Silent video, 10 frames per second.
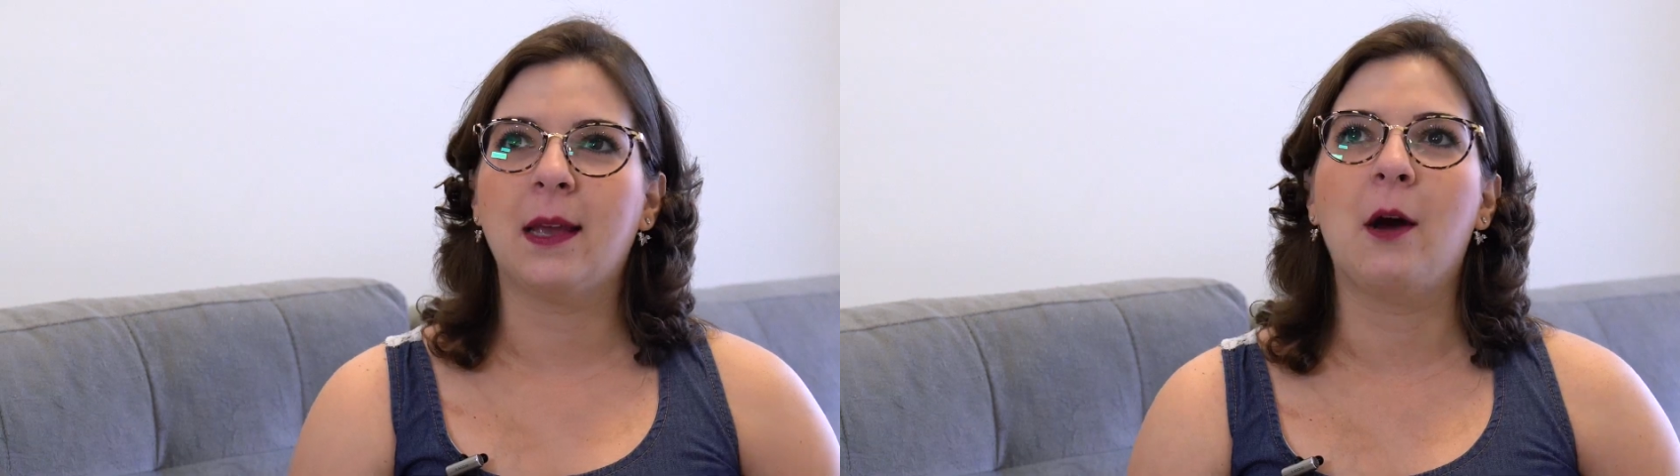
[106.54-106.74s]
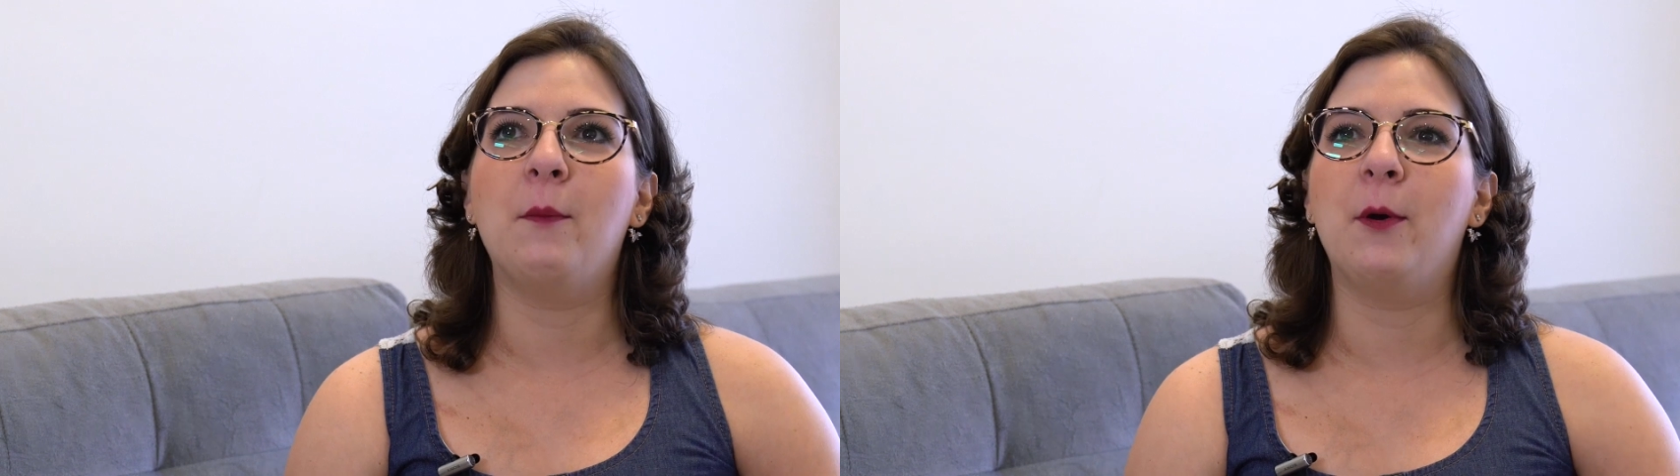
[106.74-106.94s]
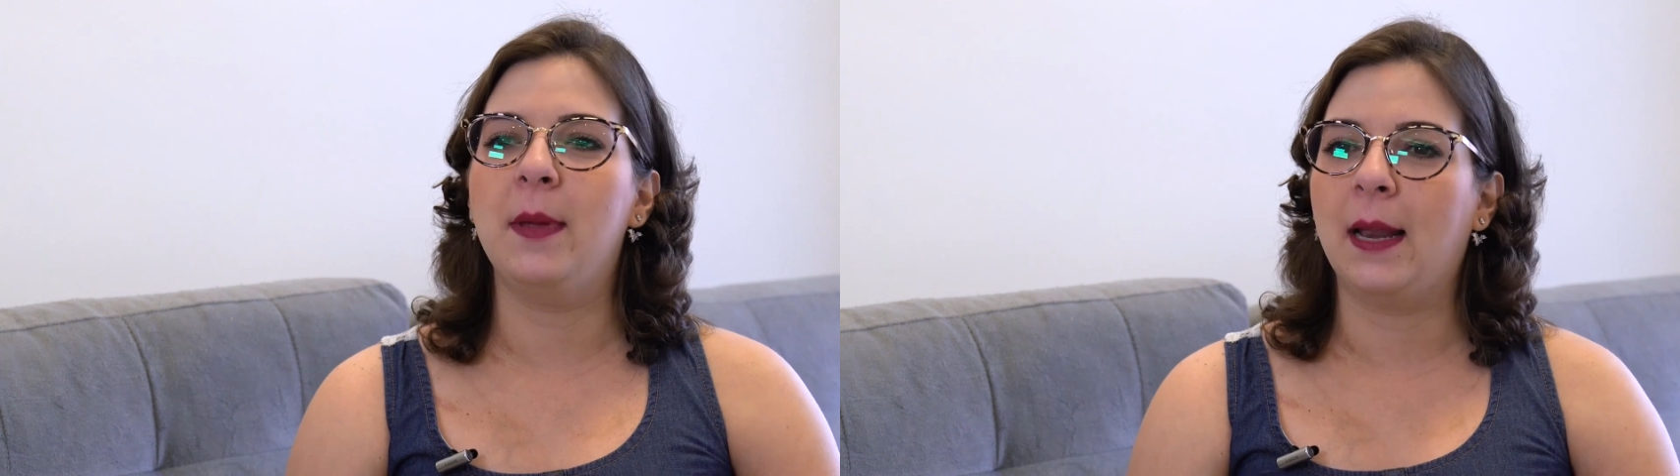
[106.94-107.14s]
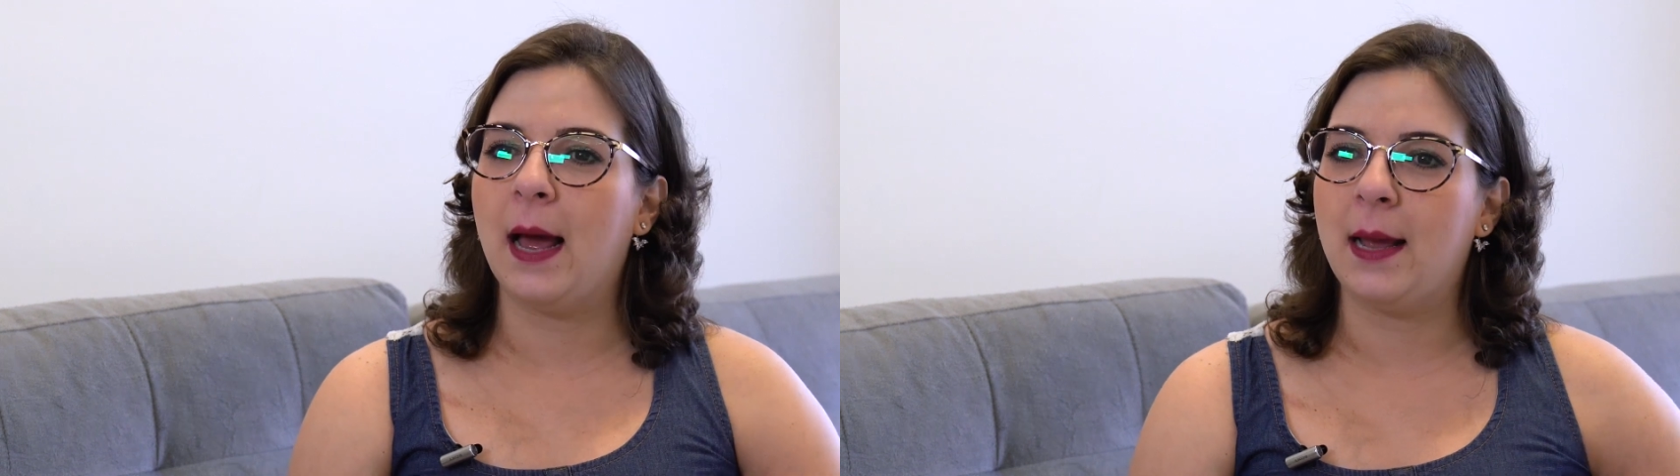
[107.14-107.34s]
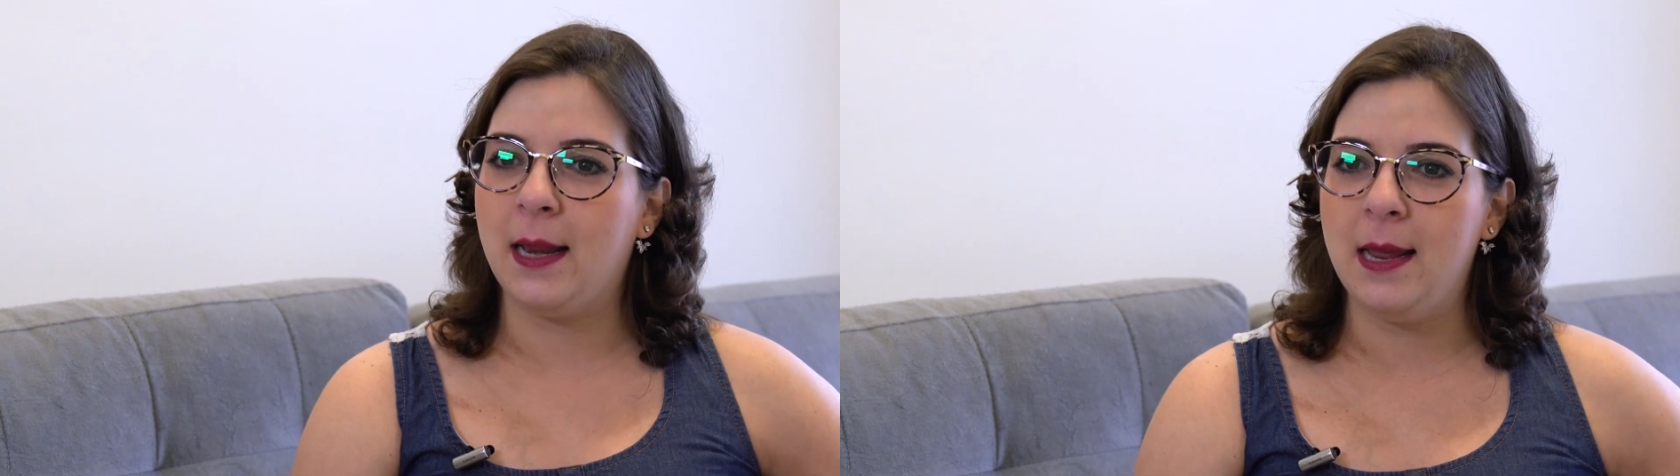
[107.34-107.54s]
que é o meu
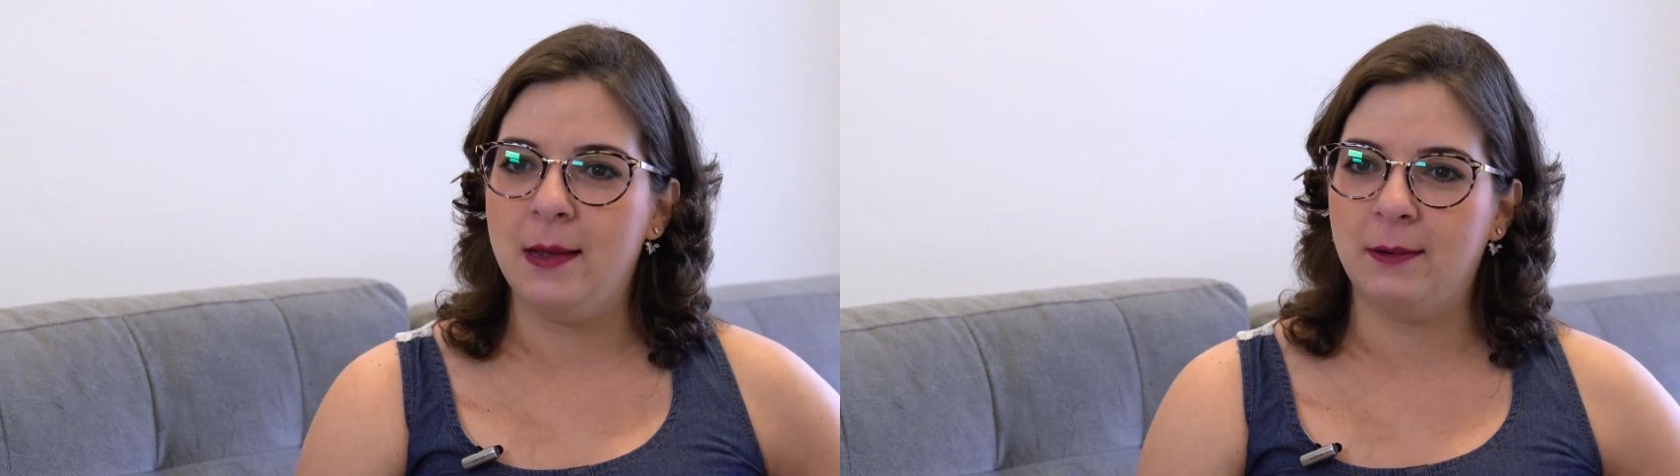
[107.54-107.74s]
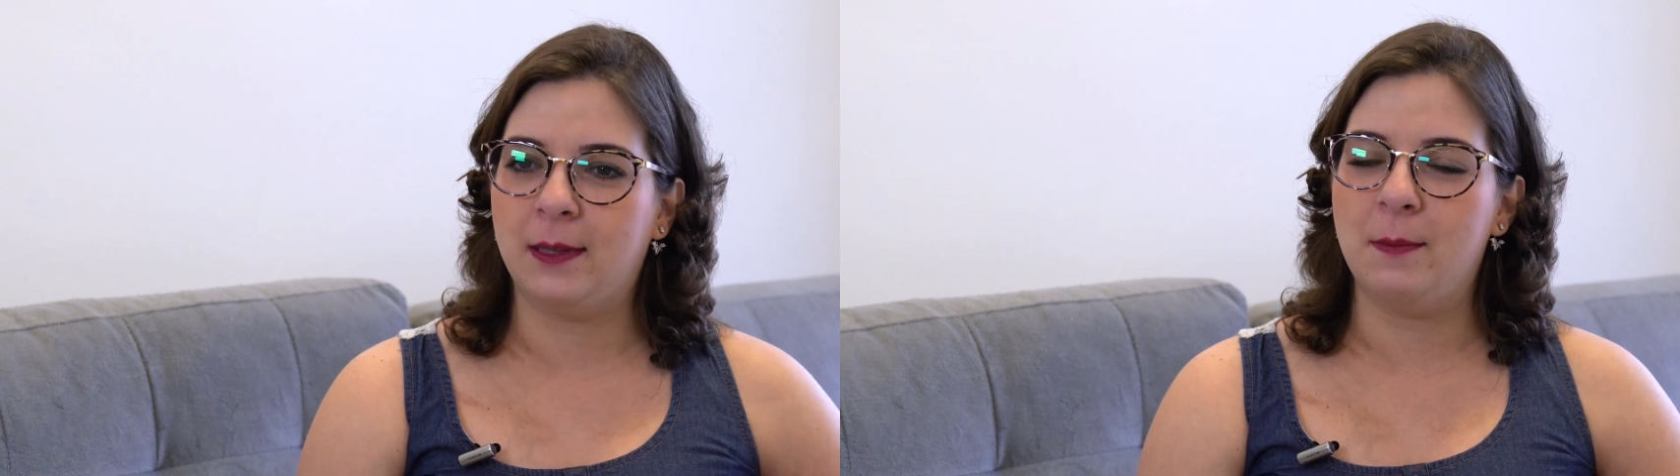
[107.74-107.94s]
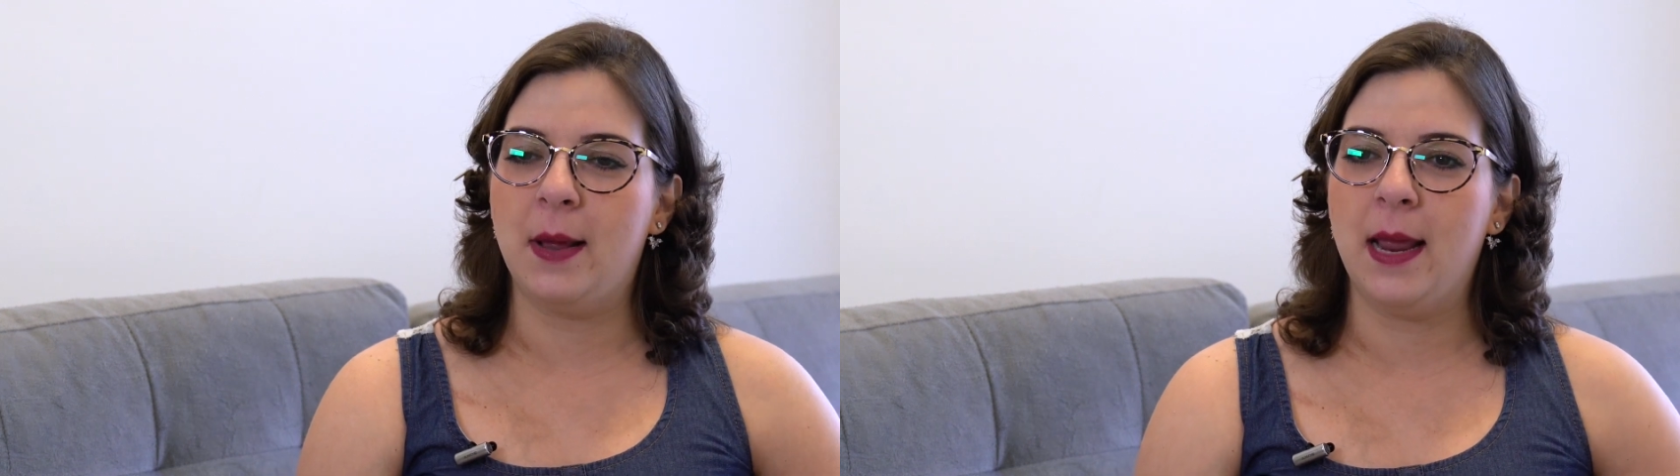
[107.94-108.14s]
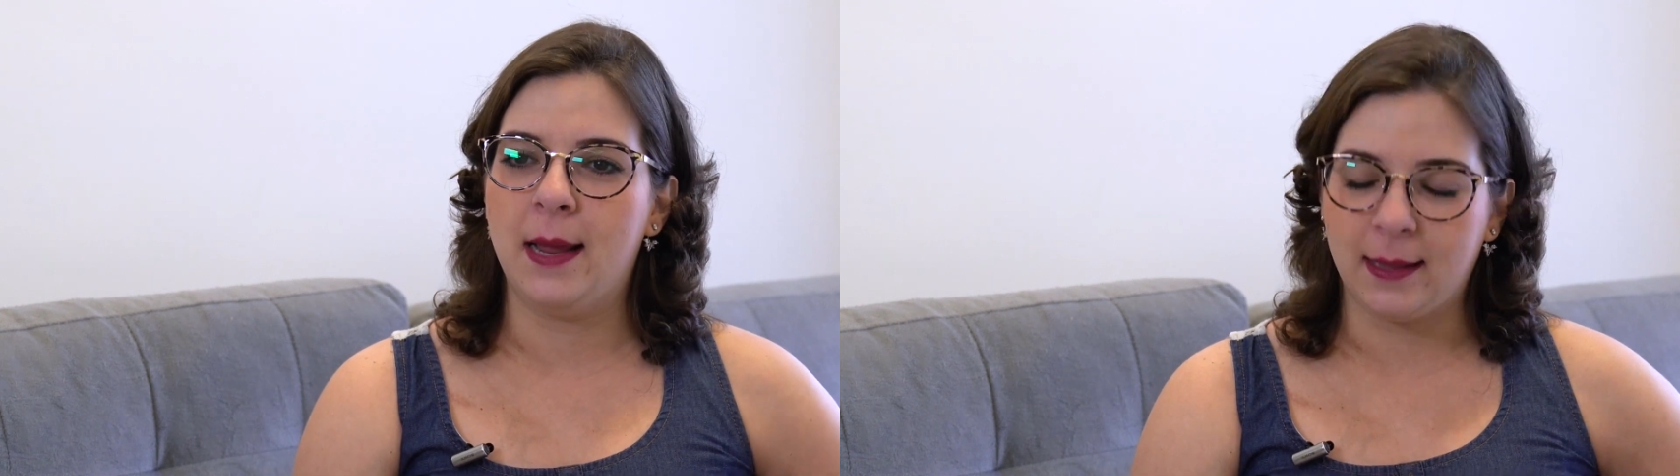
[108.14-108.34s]
milagrinho também,